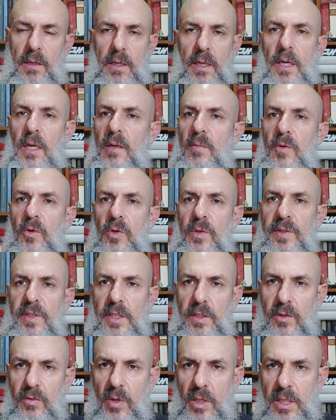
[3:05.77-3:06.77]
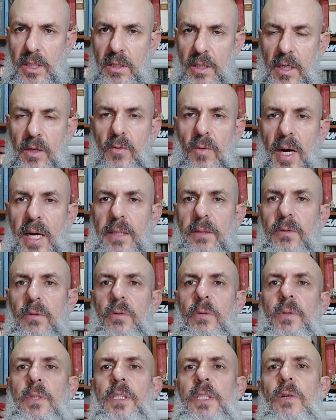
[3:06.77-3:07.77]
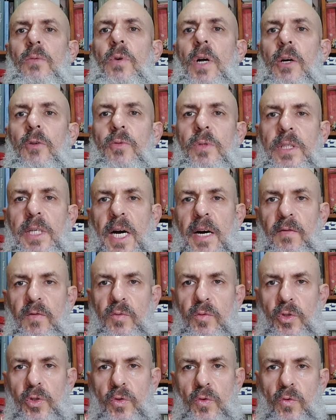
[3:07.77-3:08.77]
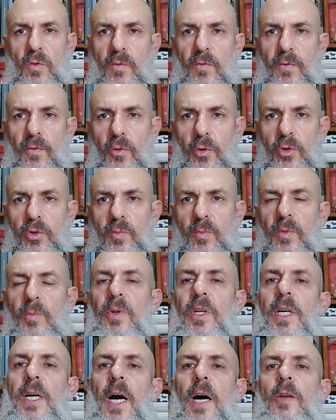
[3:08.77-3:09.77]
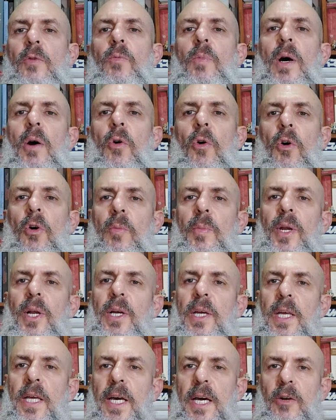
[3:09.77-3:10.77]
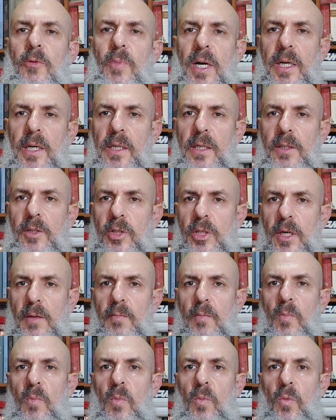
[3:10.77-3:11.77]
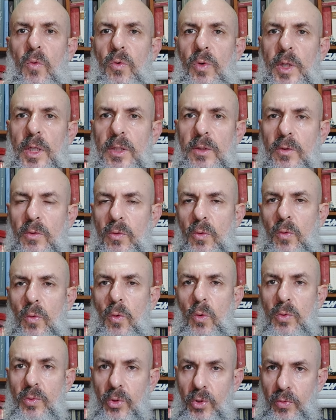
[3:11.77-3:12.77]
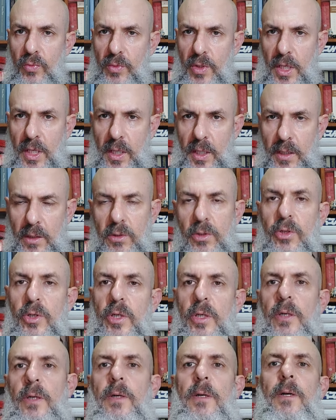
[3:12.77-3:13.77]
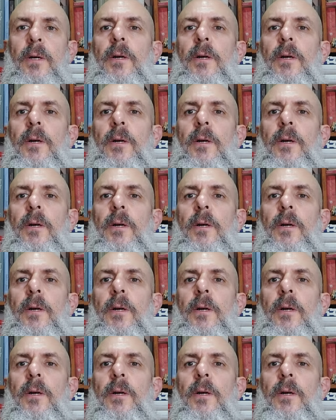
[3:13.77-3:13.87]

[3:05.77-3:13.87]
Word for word: eh, em 1944. Então, causava um desconforto publicar uma obra que era uma crítica muito contundente,